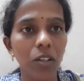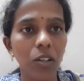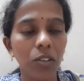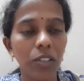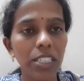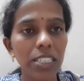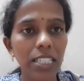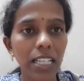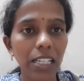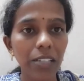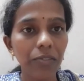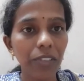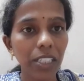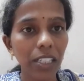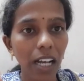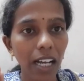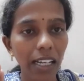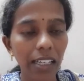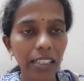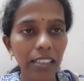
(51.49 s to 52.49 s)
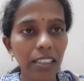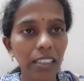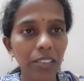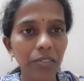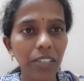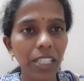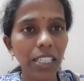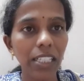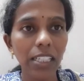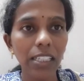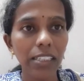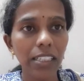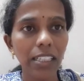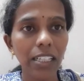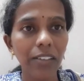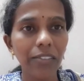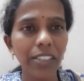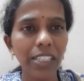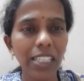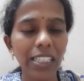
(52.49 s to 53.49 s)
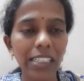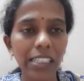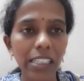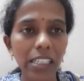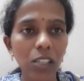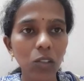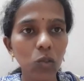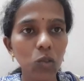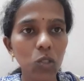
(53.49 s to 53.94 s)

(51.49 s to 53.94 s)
உடனே சர்வர் ஆயிரத்தெட்டு வேலையில் இதை கவனிக்கல என்னடா